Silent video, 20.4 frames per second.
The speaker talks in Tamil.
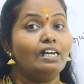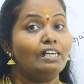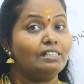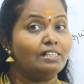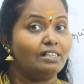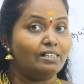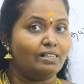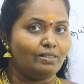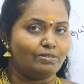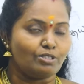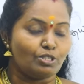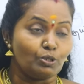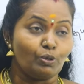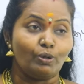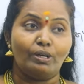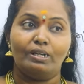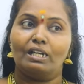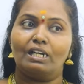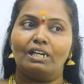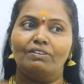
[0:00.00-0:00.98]
இதை
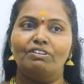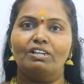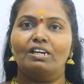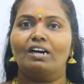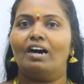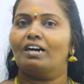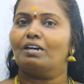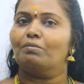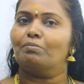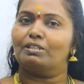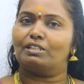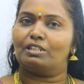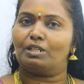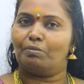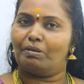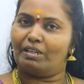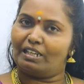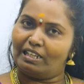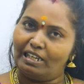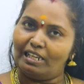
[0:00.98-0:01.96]
சுக நிகழ்வுக்காக
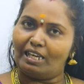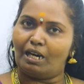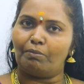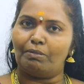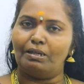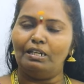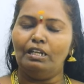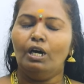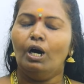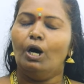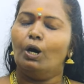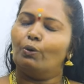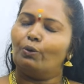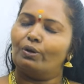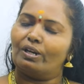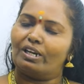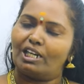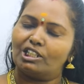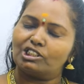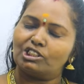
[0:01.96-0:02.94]
மாத்திரமே இல்லாமல்
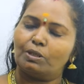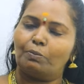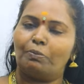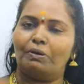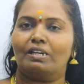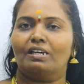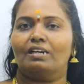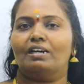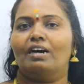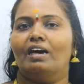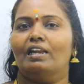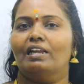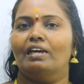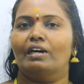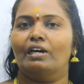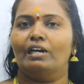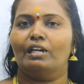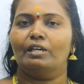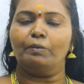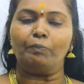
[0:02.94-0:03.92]
ஒரு கஷ்டப்பட்ட
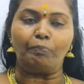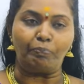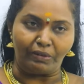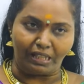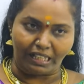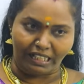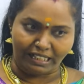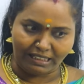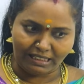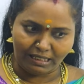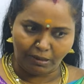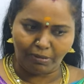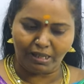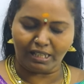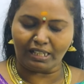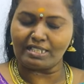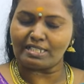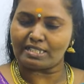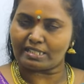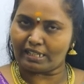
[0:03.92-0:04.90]
காலங்கள்லையும் இந்த
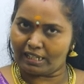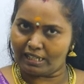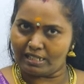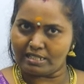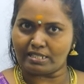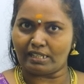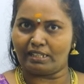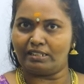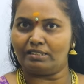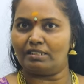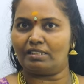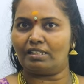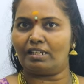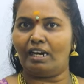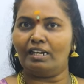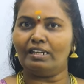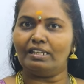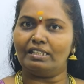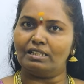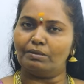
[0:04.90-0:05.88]
மாதிரி செயல்
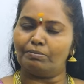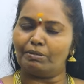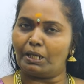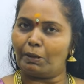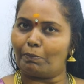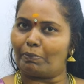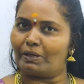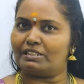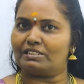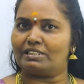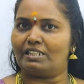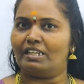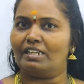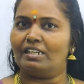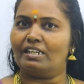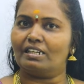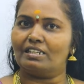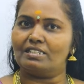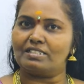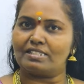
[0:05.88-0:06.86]
செய்ததனால் இந்த மாதிரி பிரச்சனையை
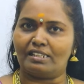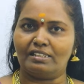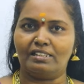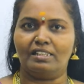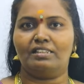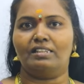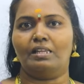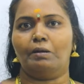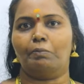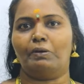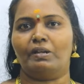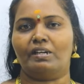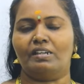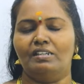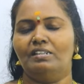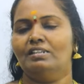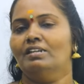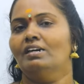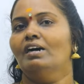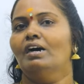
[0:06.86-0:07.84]
நீங்கள்
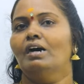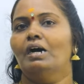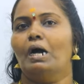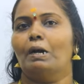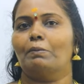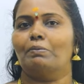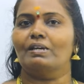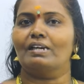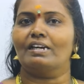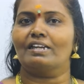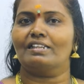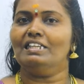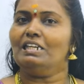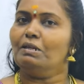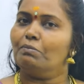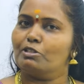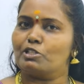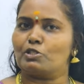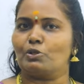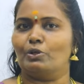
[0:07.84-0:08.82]
சந்தித்திருப்பீர்கள் அப்படிங்கிறத
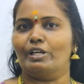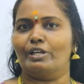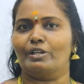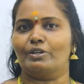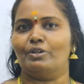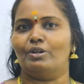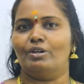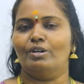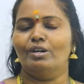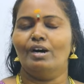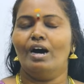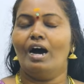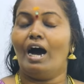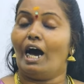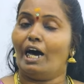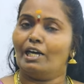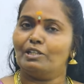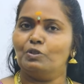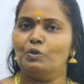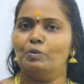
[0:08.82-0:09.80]
நம்ம சொல்லியிருக்கோம்
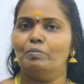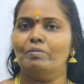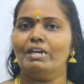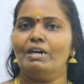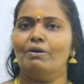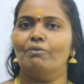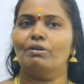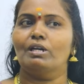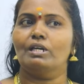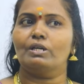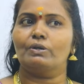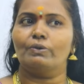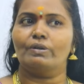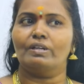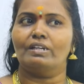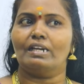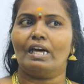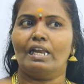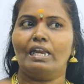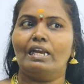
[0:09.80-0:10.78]
அதுவுமே அவங்களுக்கு
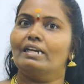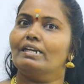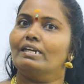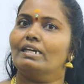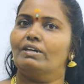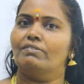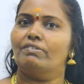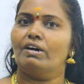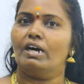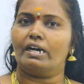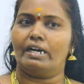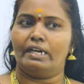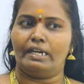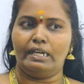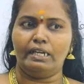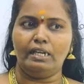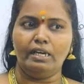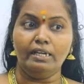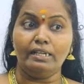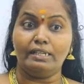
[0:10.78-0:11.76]
ஒரு நல்ல நிகழ்வாக
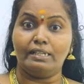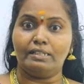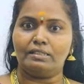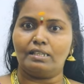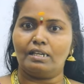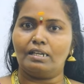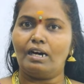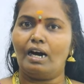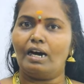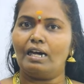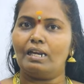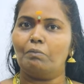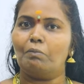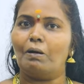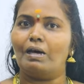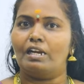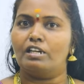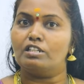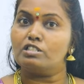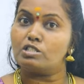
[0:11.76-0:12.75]
ஏன்னா எதிர்கால
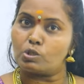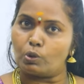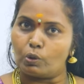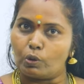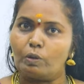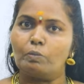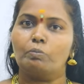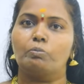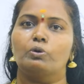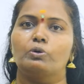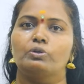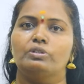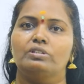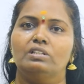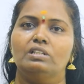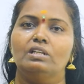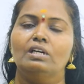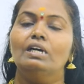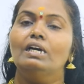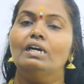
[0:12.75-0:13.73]
பலன் சொல்லும்போது
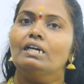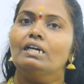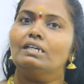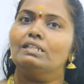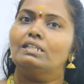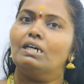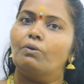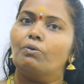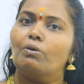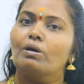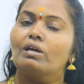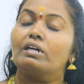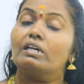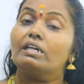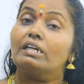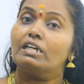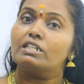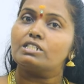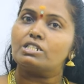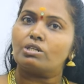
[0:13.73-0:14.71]
இது அவங்களுக்கு
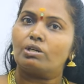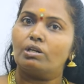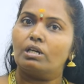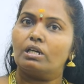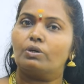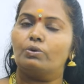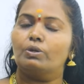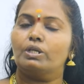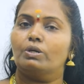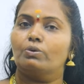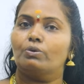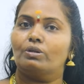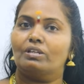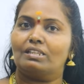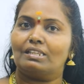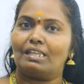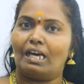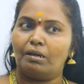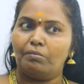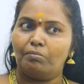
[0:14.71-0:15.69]
ஏற்றுக்கொள்ளக்கூடிய ஒரு
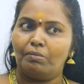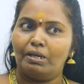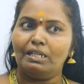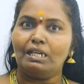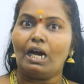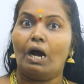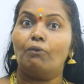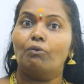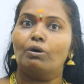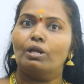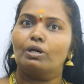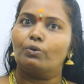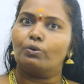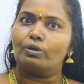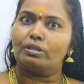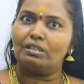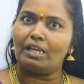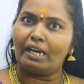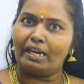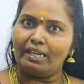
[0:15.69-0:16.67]
தன்மை அவங்களுக்கு
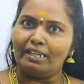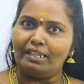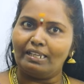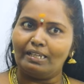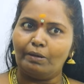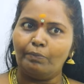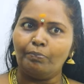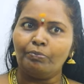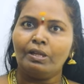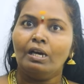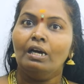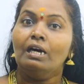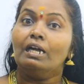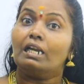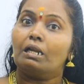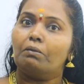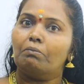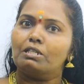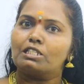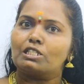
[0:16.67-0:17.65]
ஒரு தைரியம்
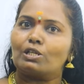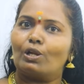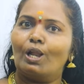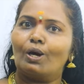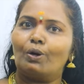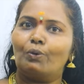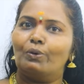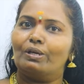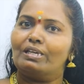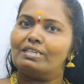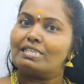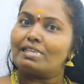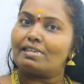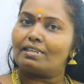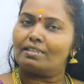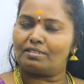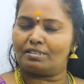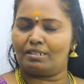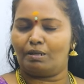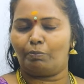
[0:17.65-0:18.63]
நம்ம சொல்லக்கூடிய
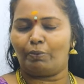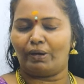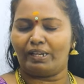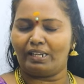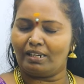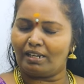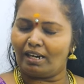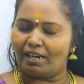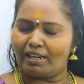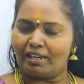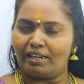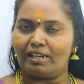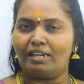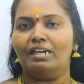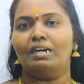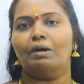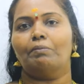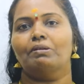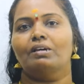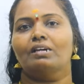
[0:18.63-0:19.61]
சிறு சிறு
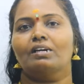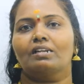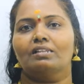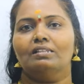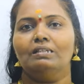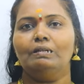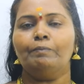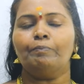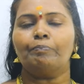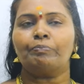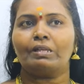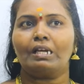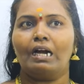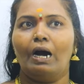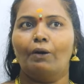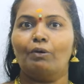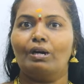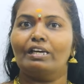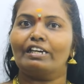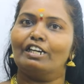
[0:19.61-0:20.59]
பரிகாரங்கள் அப்படிங்கிறது
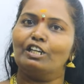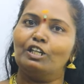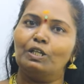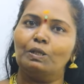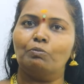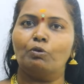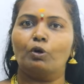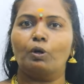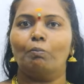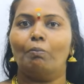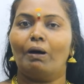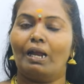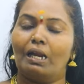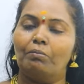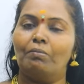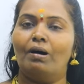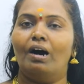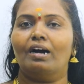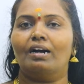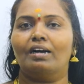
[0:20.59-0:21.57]
அவங்களுக்கு இன்னும் ஒரு
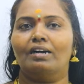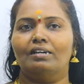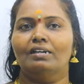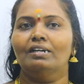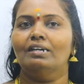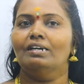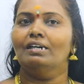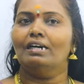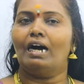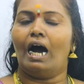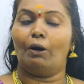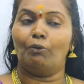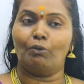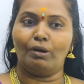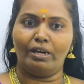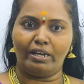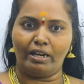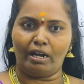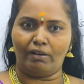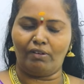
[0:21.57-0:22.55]
பலமாக
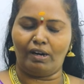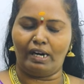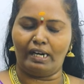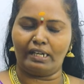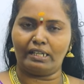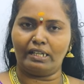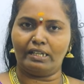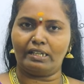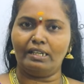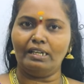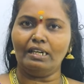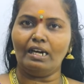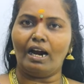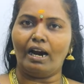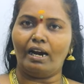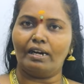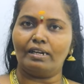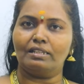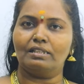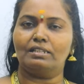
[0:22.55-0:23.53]
அவங்களுடைய வாழ்க்கைக்கு
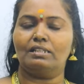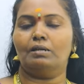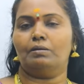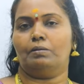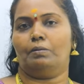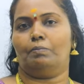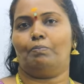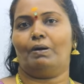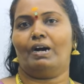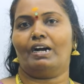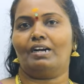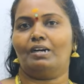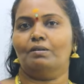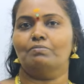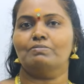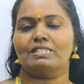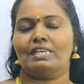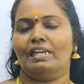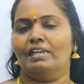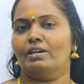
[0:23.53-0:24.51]
அடுத்த
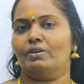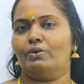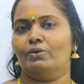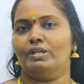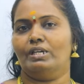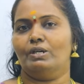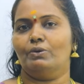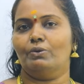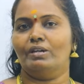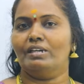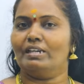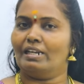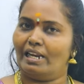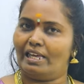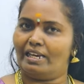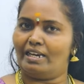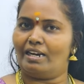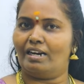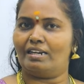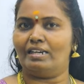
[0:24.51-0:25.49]
பக்கம் செல்லக்கூடிய ஒரு
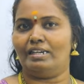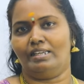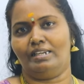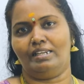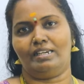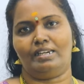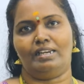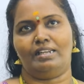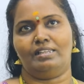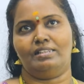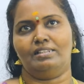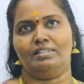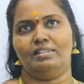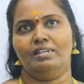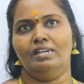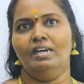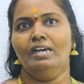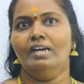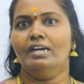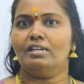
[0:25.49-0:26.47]
நிலையாக இருக்கிறது
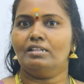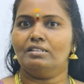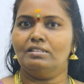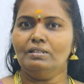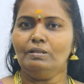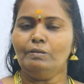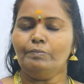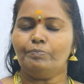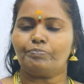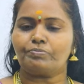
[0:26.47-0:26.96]
இது